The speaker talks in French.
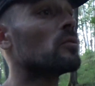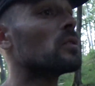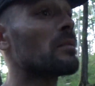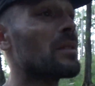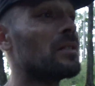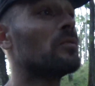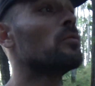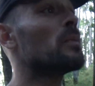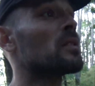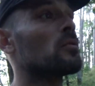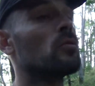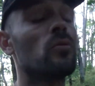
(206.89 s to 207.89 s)
très belles vues
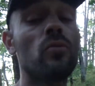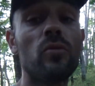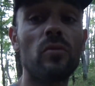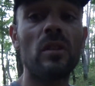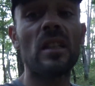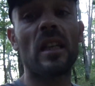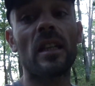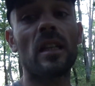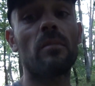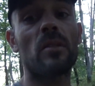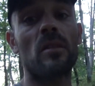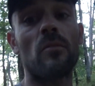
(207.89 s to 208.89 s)
parce que tout de suite, très
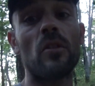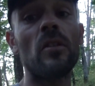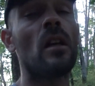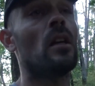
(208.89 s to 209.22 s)
rapidement,